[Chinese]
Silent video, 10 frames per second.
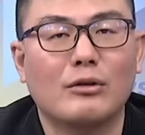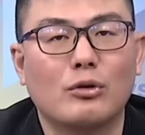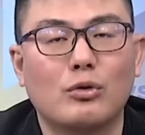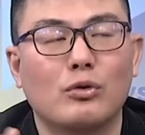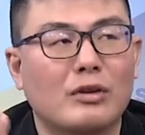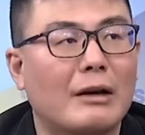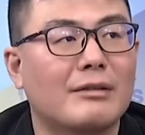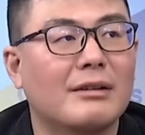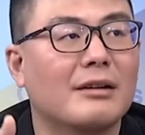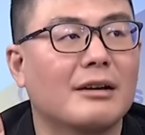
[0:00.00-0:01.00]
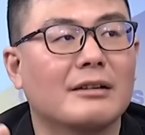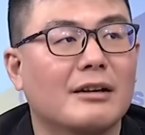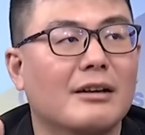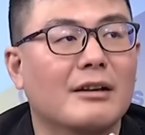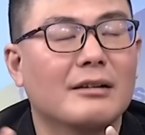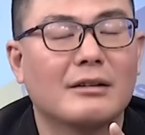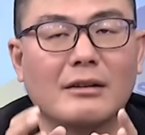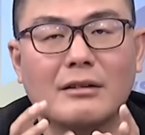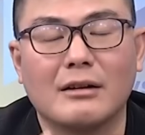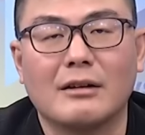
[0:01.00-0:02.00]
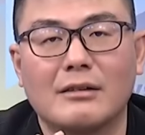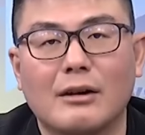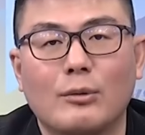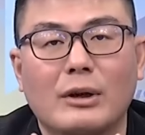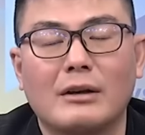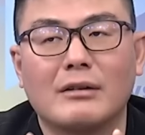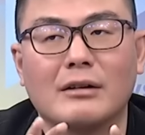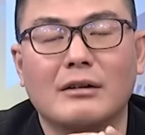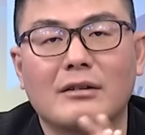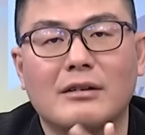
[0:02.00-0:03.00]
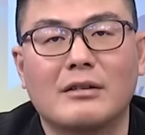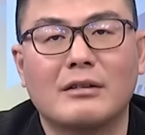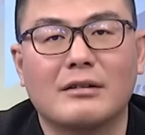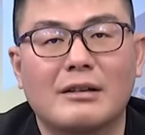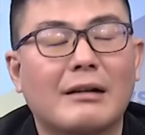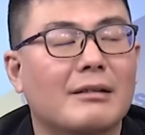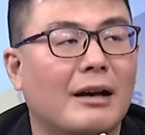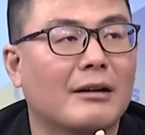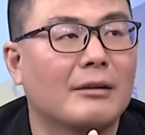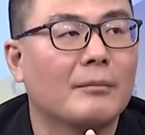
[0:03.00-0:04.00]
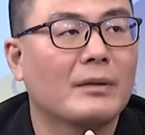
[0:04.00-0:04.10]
取消资格的的这个这一位这个乡长哦，